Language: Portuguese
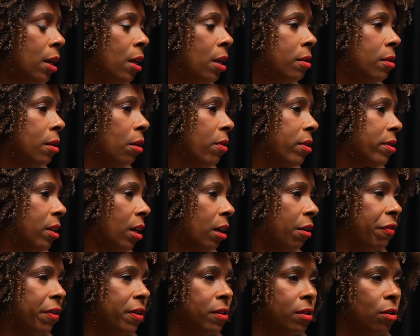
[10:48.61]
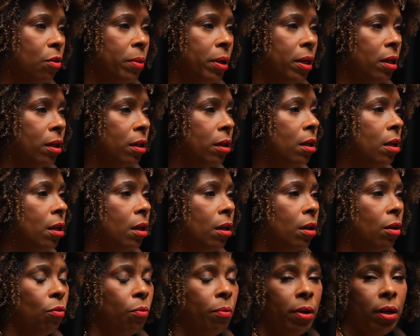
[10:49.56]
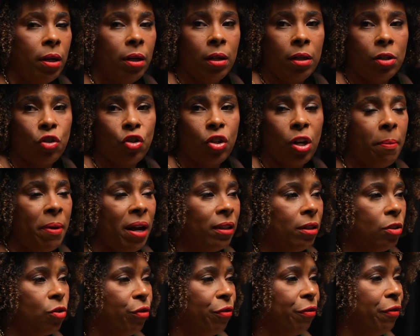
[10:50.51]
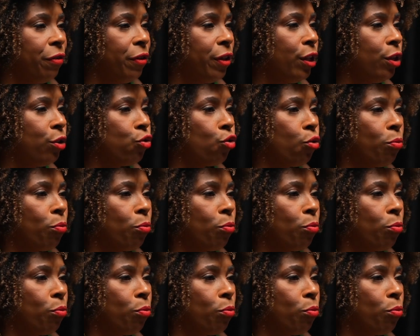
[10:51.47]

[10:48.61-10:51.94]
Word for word: Você consegue fazer uma, uma chamada de vídeo,